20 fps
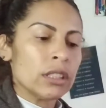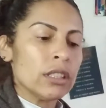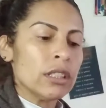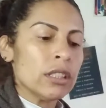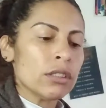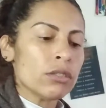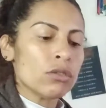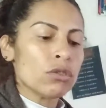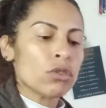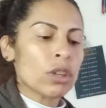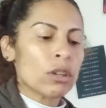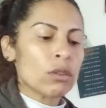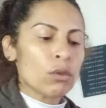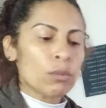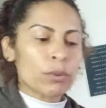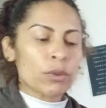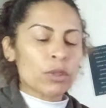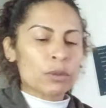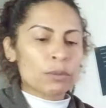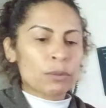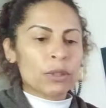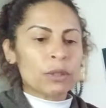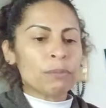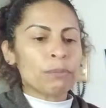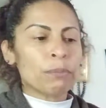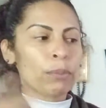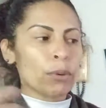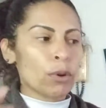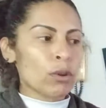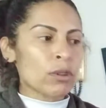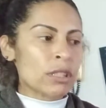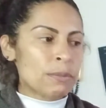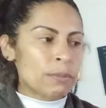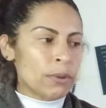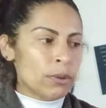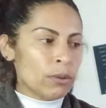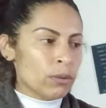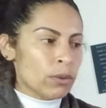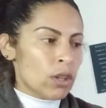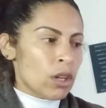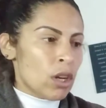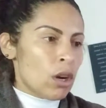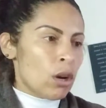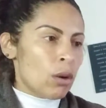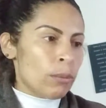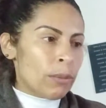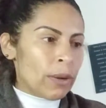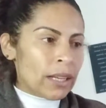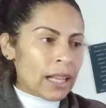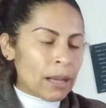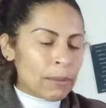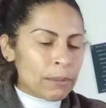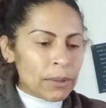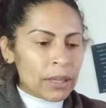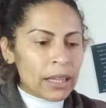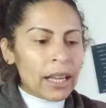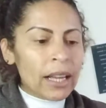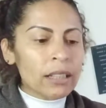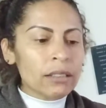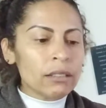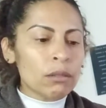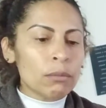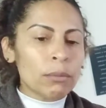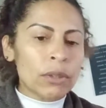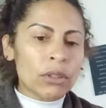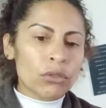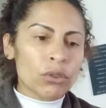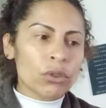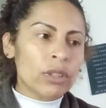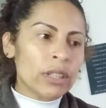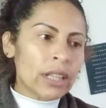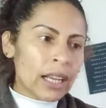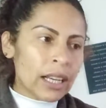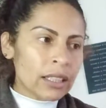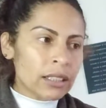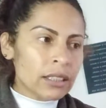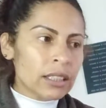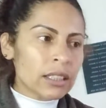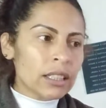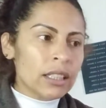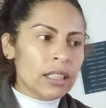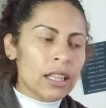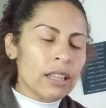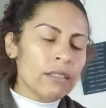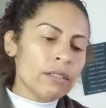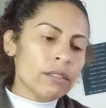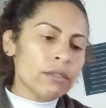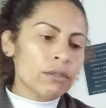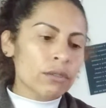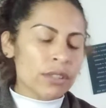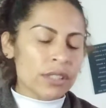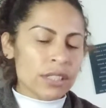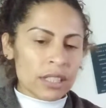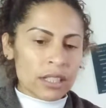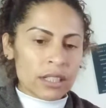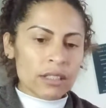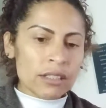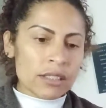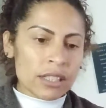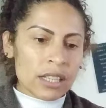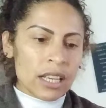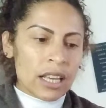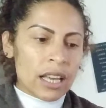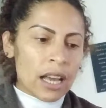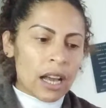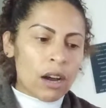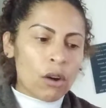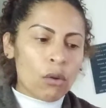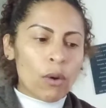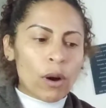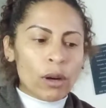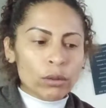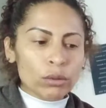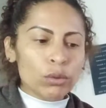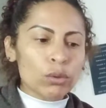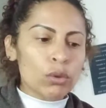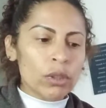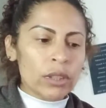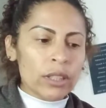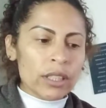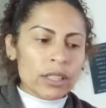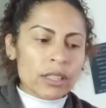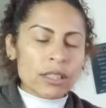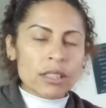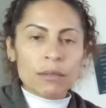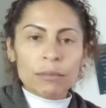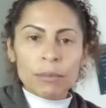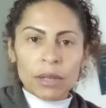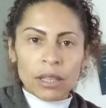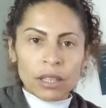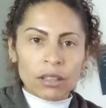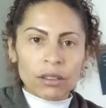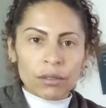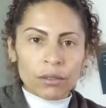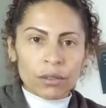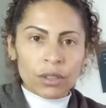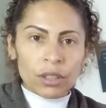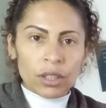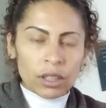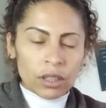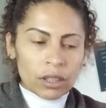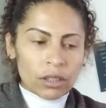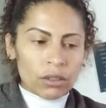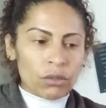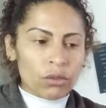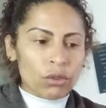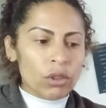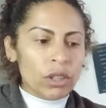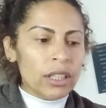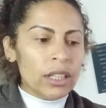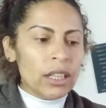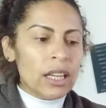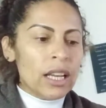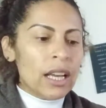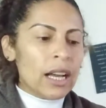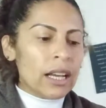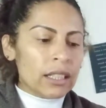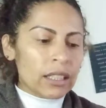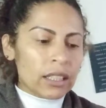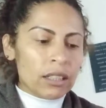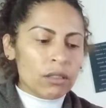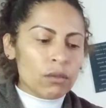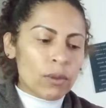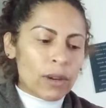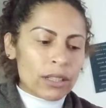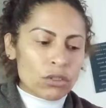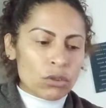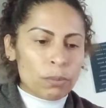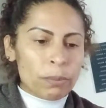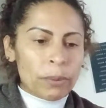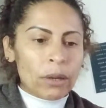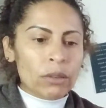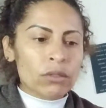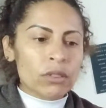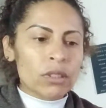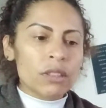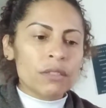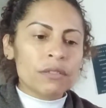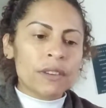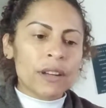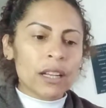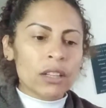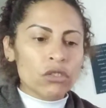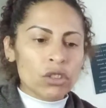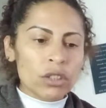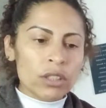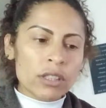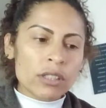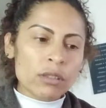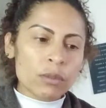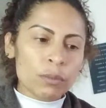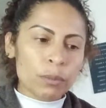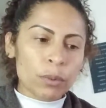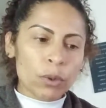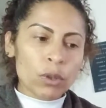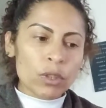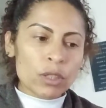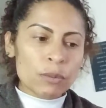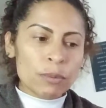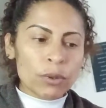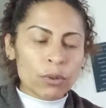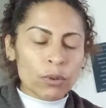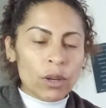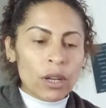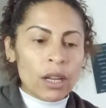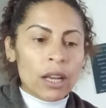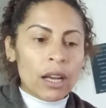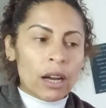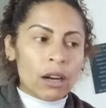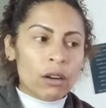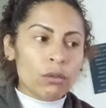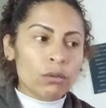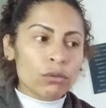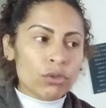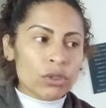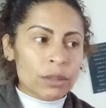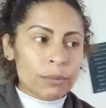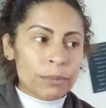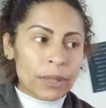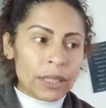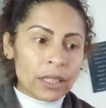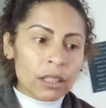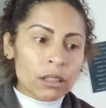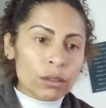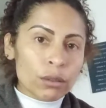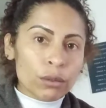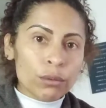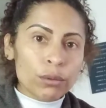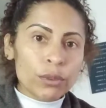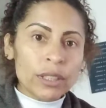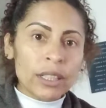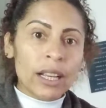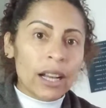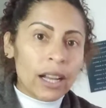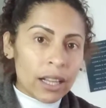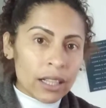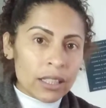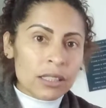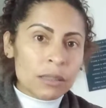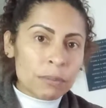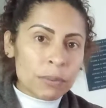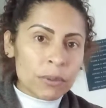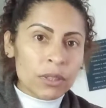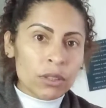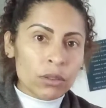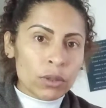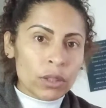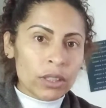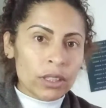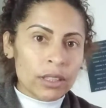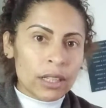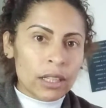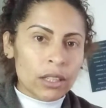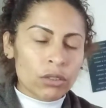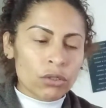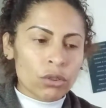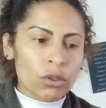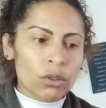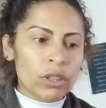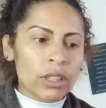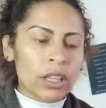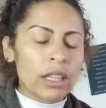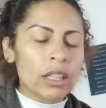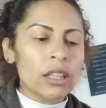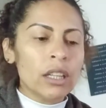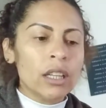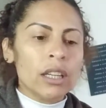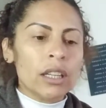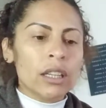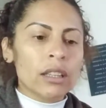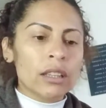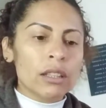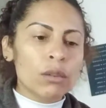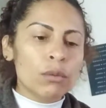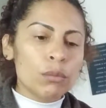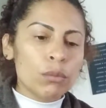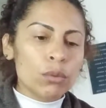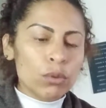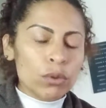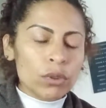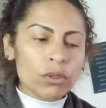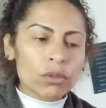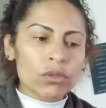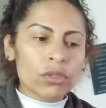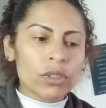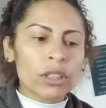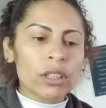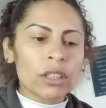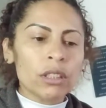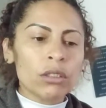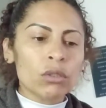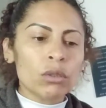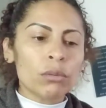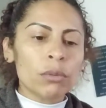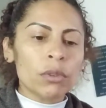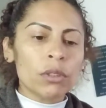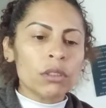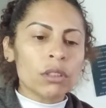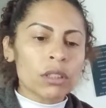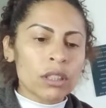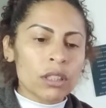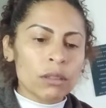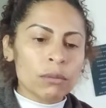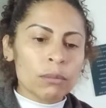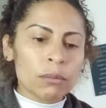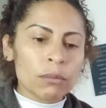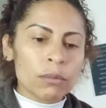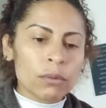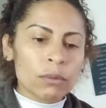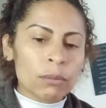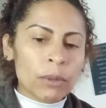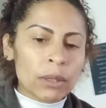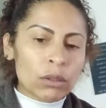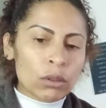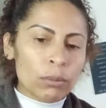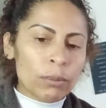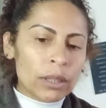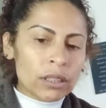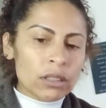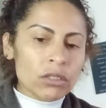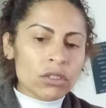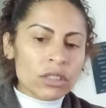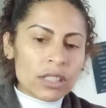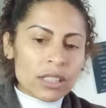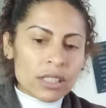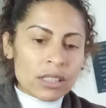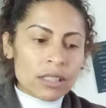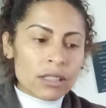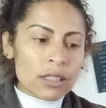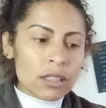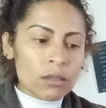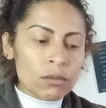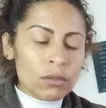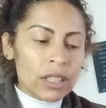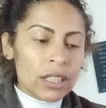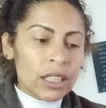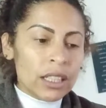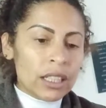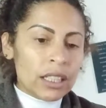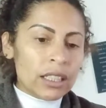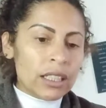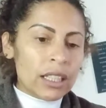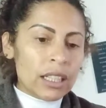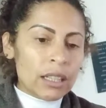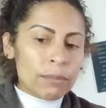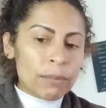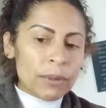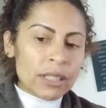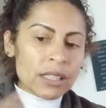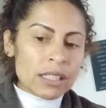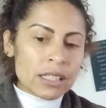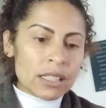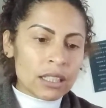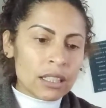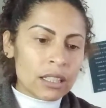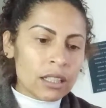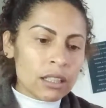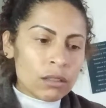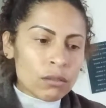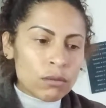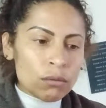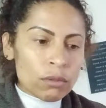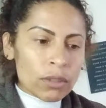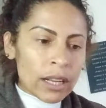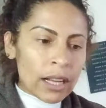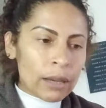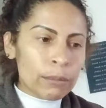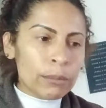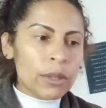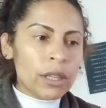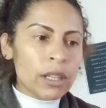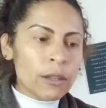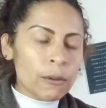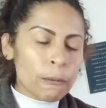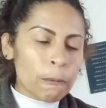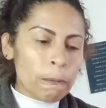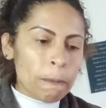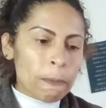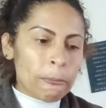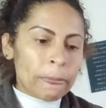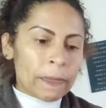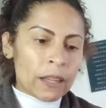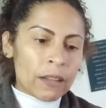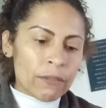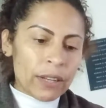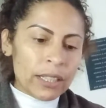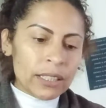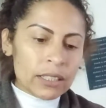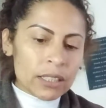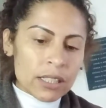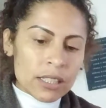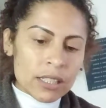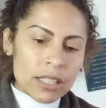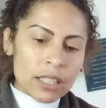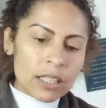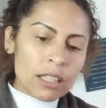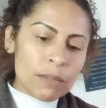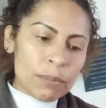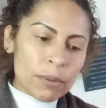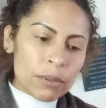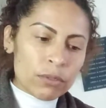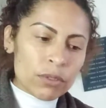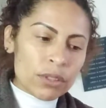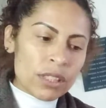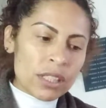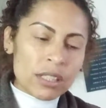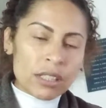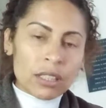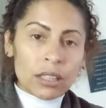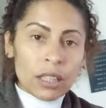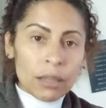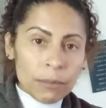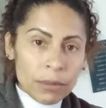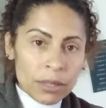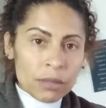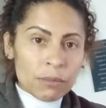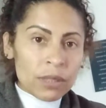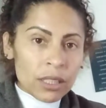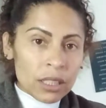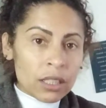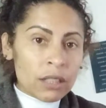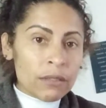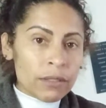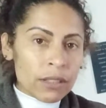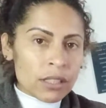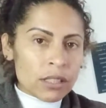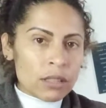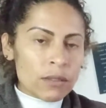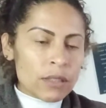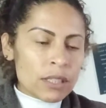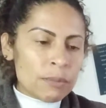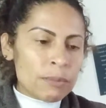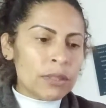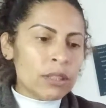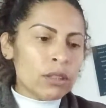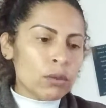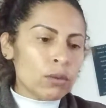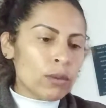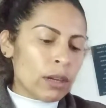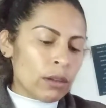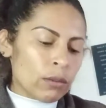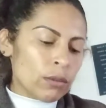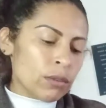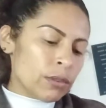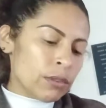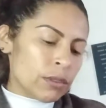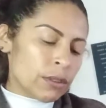início de algo próspero, uma caminhada, uma jornada que leva vocês ao autoconhecimento, tá joia? Aqui o as de paus ele fala de início próspero, aonde também inclui a espiritualidade, ok? Então muitos aqui tomando aqui uma tomada de decisão e de repente seguindo um caminho que vai trazer aqui para vocês até mesmo uma elevação espiritual,